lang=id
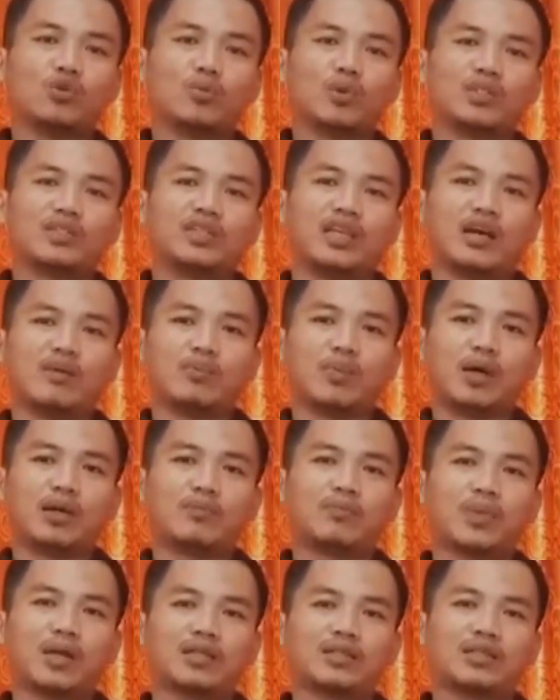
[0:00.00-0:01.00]
cukup untuk
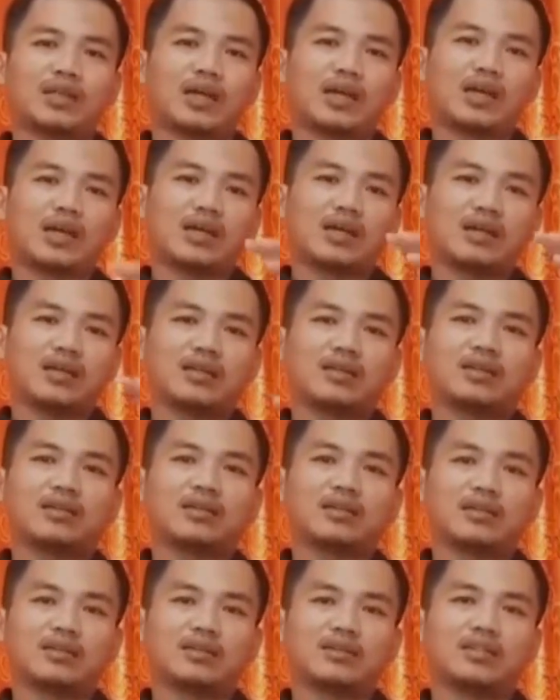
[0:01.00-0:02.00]
persiapan
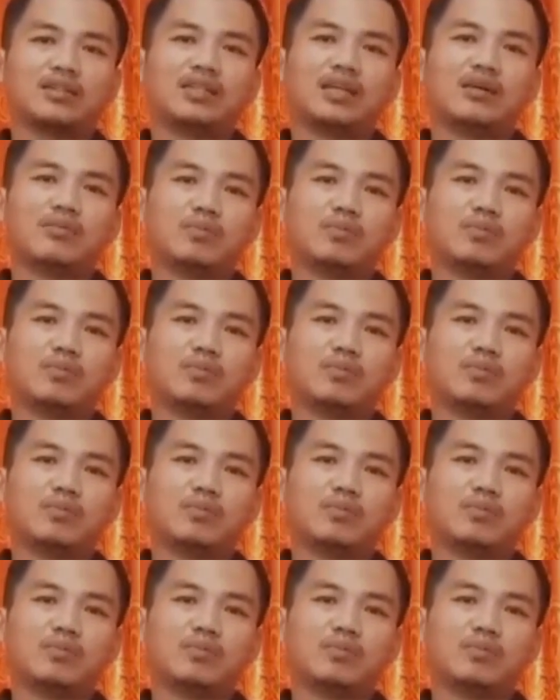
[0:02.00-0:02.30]
pasca